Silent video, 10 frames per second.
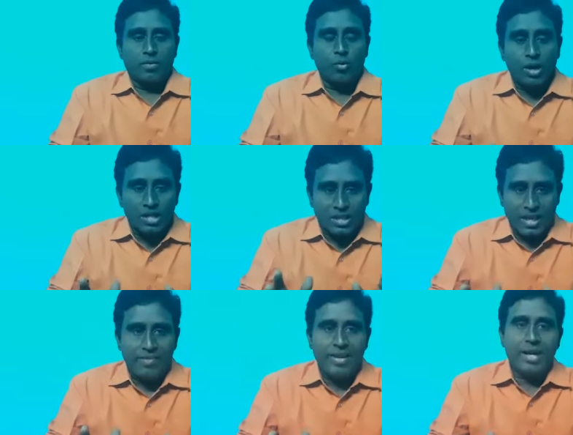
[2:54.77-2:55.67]
உங்களுக்கு
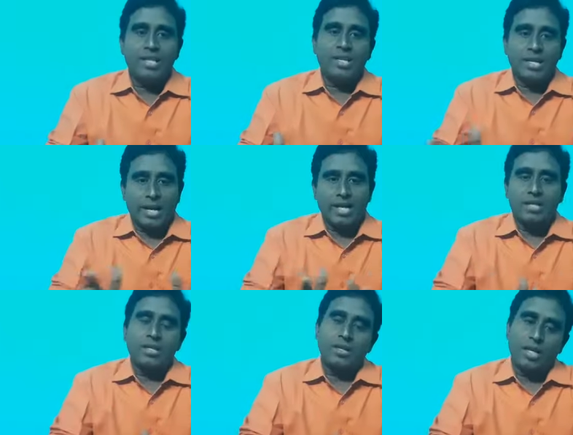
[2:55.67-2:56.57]
தேவையானதை நீங்கள்
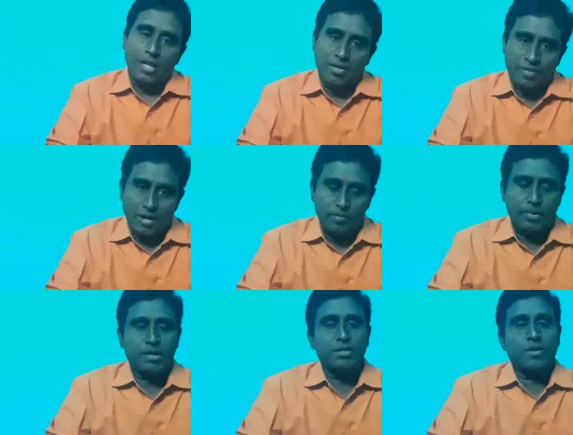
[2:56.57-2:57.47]
அடைந்து எல்லாம் வளம்
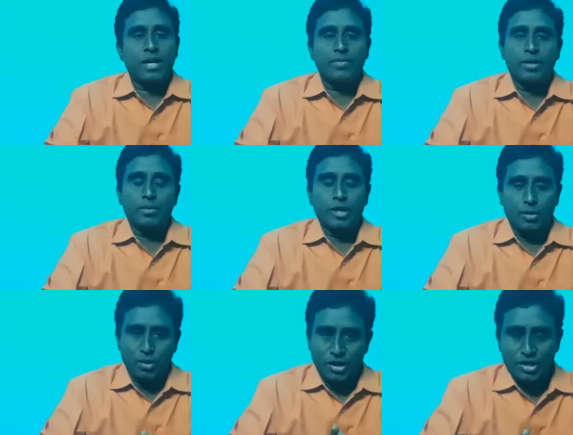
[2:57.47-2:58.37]
பெற்று வாழ வேண்டும் என்று
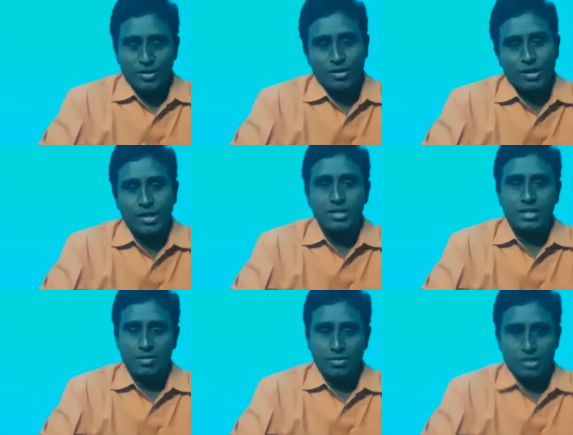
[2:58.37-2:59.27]
அன்போடு கேட்டுக்கொள்கிறேன்
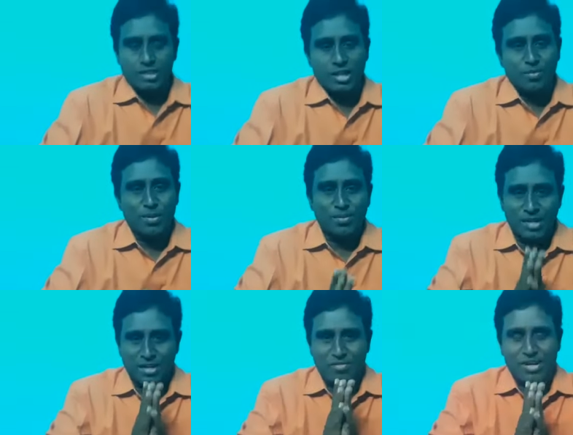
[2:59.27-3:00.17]
சர்வம் கிருஷ்ணார்ப்பணம்
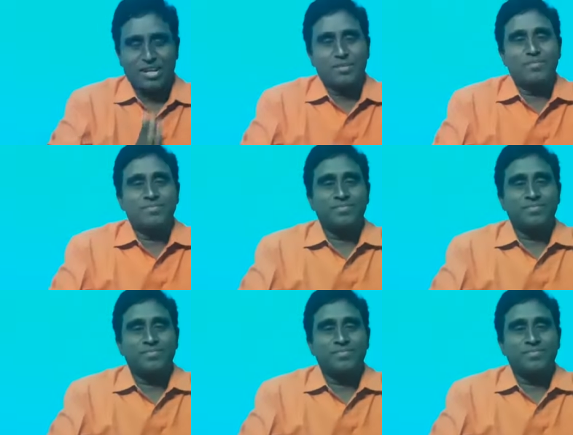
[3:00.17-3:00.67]
நன்றி வணக்கம்